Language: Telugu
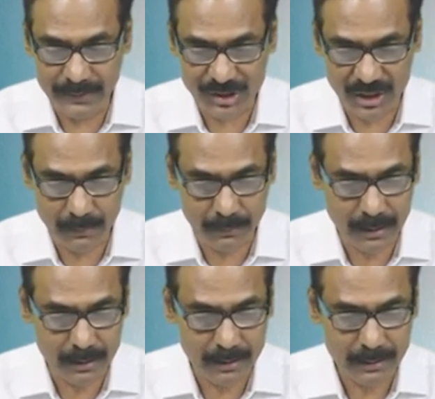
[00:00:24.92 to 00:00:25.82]
ఇన్ ఈ
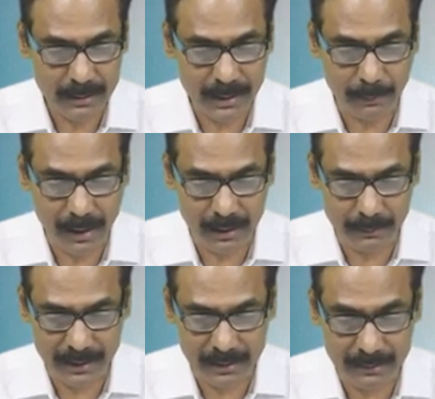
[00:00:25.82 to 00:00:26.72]
చేంబర్ ఎట్
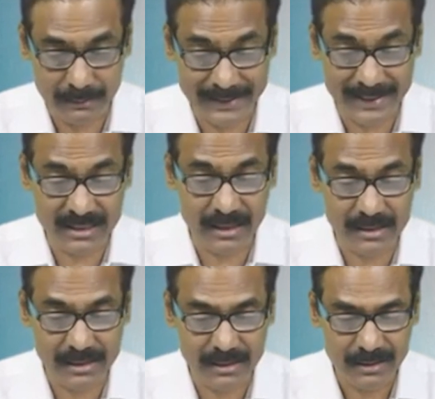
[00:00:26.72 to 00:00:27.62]
పార్లమెంట్
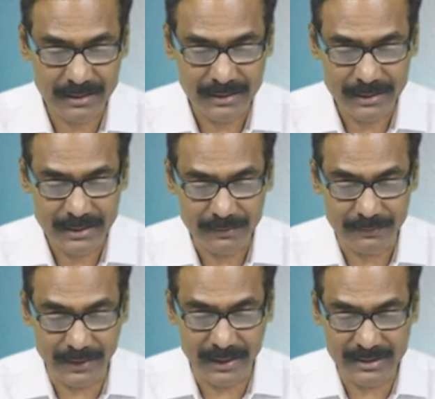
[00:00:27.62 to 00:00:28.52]
డిస్కస్డ్
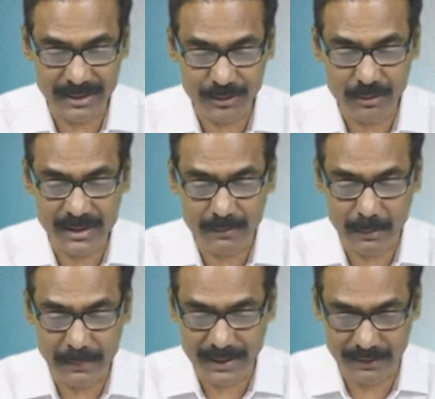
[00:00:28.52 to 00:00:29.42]
వేరియస్ ఇష్యూస్ ఆఫ్
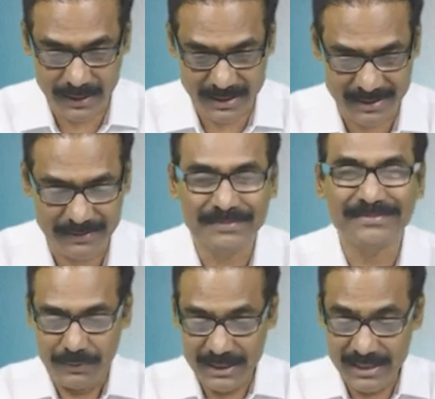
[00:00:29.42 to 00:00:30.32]
పబ్లిక్ ఇంట్రెస్ట్
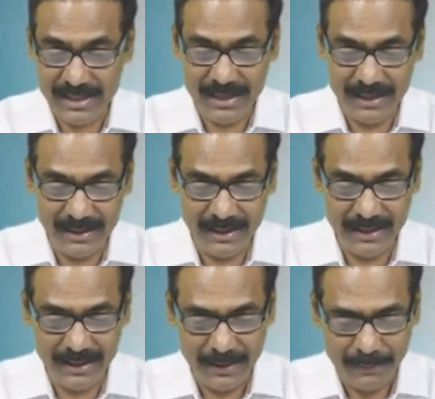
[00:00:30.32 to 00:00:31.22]

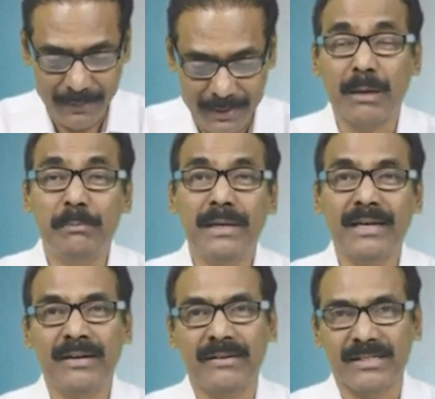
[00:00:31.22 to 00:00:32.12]
విజయసాయిరెడ్డి
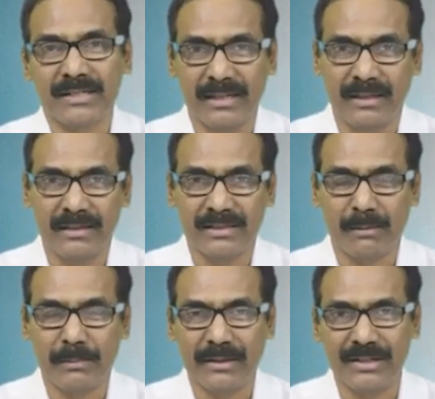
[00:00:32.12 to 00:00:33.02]
పబ్లిక్ ఇంట్రెస్ట్కి
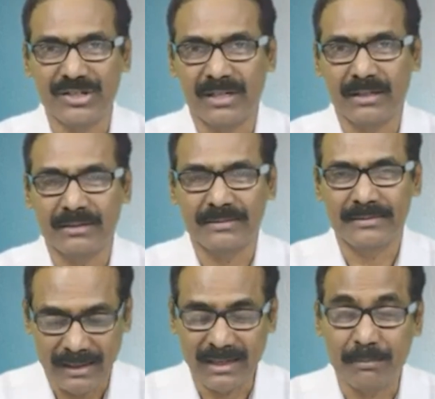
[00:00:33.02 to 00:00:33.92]
సంబంధించిన
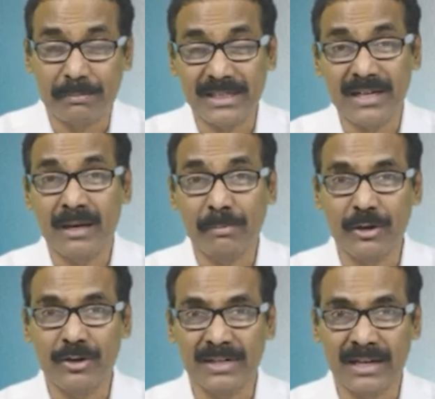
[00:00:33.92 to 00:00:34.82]
అంటే ప్రజా
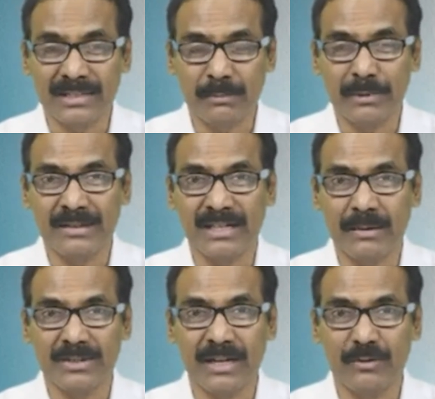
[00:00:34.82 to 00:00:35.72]
ప్రయోజనాలకు సంబంధించిన
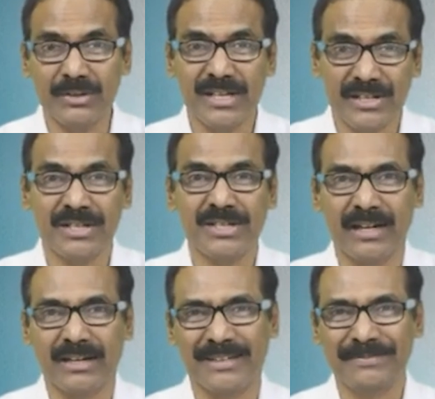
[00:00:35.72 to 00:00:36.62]
అంశాల గురించి
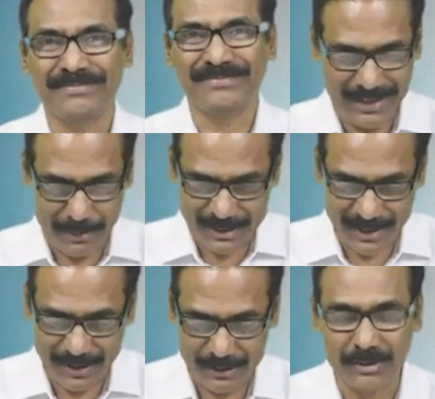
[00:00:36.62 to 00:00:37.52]
చర్చించారట అమిత్
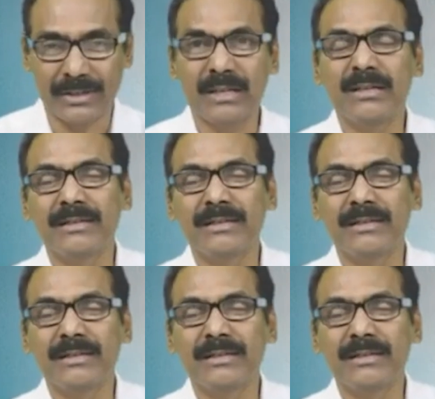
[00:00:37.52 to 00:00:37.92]
షా గారితో